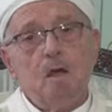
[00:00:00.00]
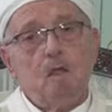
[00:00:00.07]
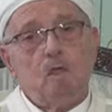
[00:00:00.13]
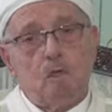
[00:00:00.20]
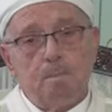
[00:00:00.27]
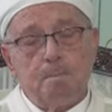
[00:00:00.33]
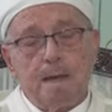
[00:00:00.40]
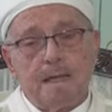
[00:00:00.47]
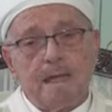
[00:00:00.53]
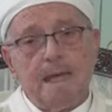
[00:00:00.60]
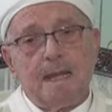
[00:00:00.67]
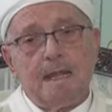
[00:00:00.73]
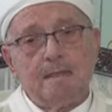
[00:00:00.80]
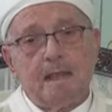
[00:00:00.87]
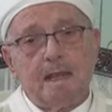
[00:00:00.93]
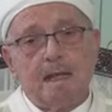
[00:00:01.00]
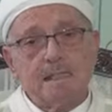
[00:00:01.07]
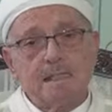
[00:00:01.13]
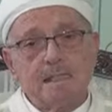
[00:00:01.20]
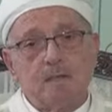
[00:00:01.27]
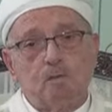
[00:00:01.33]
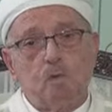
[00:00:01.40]
ثم كانت
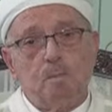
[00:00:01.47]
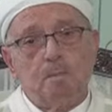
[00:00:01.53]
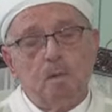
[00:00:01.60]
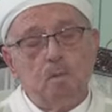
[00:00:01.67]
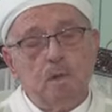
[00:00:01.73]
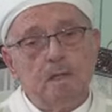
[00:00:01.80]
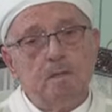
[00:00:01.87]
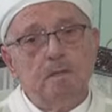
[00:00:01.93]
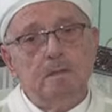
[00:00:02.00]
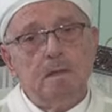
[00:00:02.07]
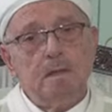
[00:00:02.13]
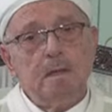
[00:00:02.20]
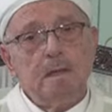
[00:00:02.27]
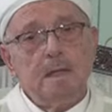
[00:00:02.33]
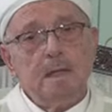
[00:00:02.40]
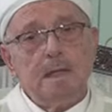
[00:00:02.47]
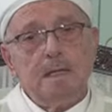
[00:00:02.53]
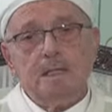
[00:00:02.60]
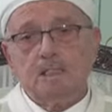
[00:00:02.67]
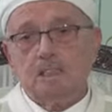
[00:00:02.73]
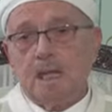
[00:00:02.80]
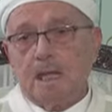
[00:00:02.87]
القصة المولد
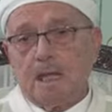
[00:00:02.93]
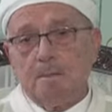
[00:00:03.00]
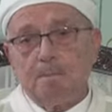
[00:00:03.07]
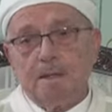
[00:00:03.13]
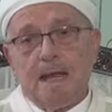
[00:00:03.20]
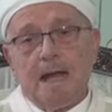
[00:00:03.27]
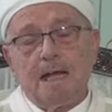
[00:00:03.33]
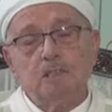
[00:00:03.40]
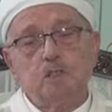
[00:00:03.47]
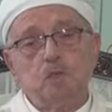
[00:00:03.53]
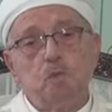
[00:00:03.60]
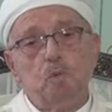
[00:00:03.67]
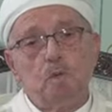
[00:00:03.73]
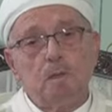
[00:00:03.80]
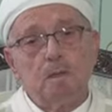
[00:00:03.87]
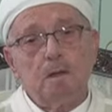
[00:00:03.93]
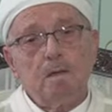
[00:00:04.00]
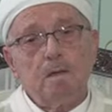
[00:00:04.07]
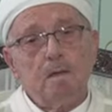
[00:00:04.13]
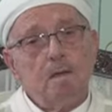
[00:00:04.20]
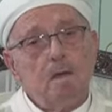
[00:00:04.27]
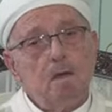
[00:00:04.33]
للشيخ ابن عاشور
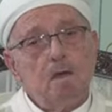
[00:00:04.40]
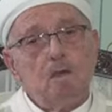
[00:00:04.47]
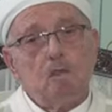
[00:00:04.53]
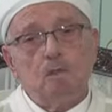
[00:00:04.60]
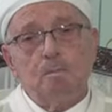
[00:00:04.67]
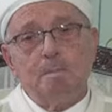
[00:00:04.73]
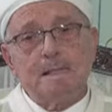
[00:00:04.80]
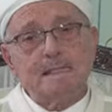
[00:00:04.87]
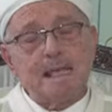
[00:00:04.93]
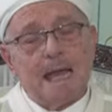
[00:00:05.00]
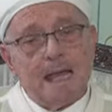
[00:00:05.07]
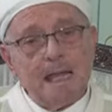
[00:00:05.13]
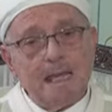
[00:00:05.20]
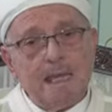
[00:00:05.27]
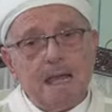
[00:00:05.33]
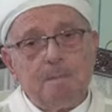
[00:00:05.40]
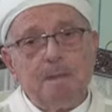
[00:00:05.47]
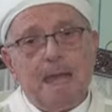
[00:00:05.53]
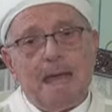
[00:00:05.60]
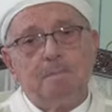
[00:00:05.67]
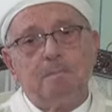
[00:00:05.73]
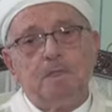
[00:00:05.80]
ثم سعينا
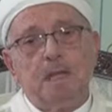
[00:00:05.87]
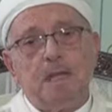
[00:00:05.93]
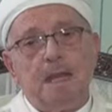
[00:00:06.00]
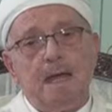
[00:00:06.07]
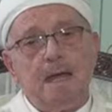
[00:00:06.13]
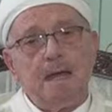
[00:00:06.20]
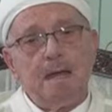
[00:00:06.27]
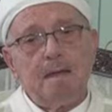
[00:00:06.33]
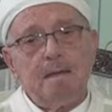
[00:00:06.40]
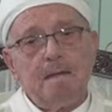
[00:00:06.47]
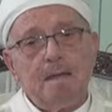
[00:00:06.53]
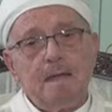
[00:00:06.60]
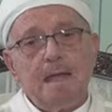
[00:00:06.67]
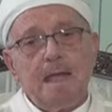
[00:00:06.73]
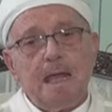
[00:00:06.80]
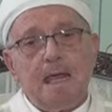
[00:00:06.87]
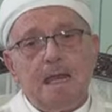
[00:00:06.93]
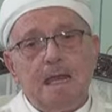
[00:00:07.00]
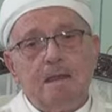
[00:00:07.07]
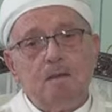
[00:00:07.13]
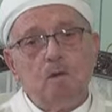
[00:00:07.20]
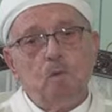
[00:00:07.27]
بحمد الله
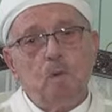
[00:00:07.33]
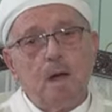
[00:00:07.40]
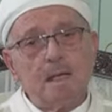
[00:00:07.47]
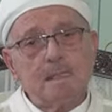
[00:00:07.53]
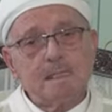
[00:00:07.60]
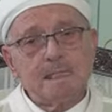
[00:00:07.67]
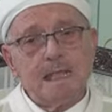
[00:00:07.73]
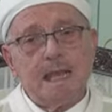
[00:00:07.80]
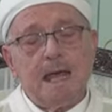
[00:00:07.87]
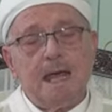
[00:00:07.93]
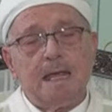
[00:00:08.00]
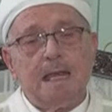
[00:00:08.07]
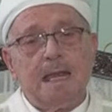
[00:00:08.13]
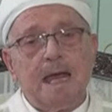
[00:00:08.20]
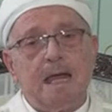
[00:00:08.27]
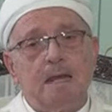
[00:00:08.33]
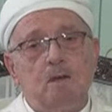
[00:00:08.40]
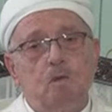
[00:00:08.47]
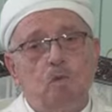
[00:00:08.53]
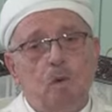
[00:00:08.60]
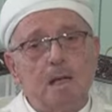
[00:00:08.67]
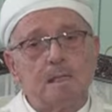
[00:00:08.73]
إلى أن نواصل إلى
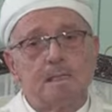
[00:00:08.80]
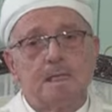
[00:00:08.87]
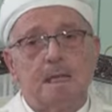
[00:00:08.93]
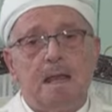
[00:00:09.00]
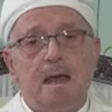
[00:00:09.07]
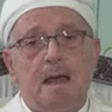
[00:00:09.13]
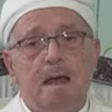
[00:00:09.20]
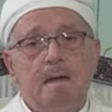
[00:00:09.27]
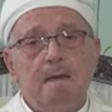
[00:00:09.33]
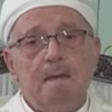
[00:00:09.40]
أن نواصل